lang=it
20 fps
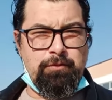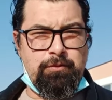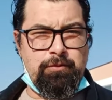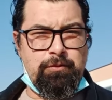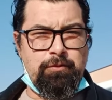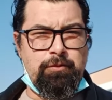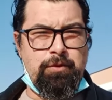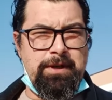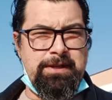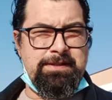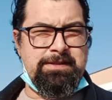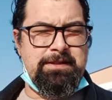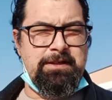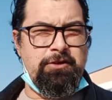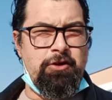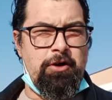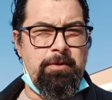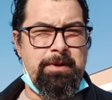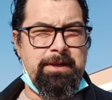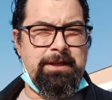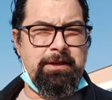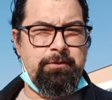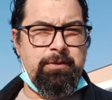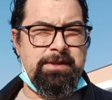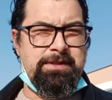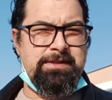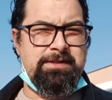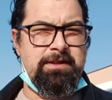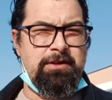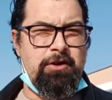questi nomadi,
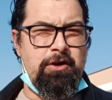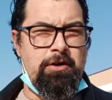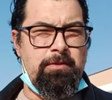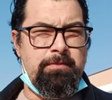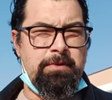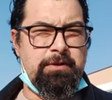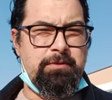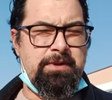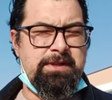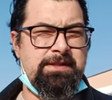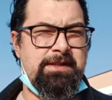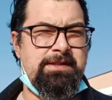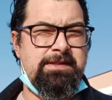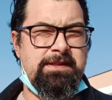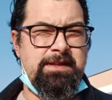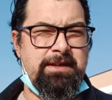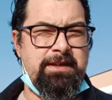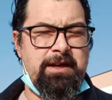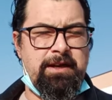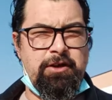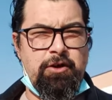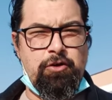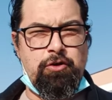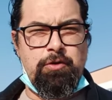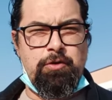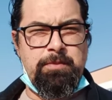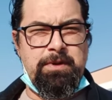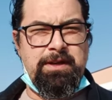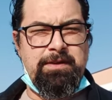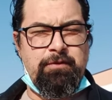questi rom, questi zingari o
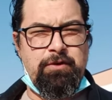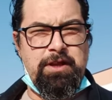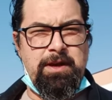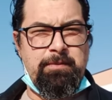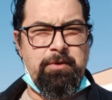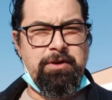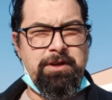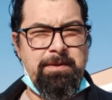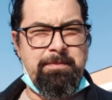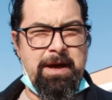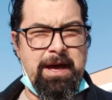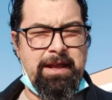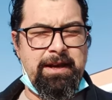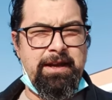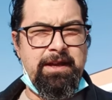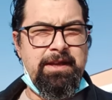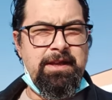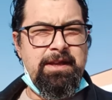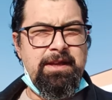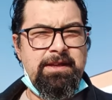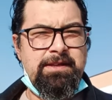come li vogliamo chiamare,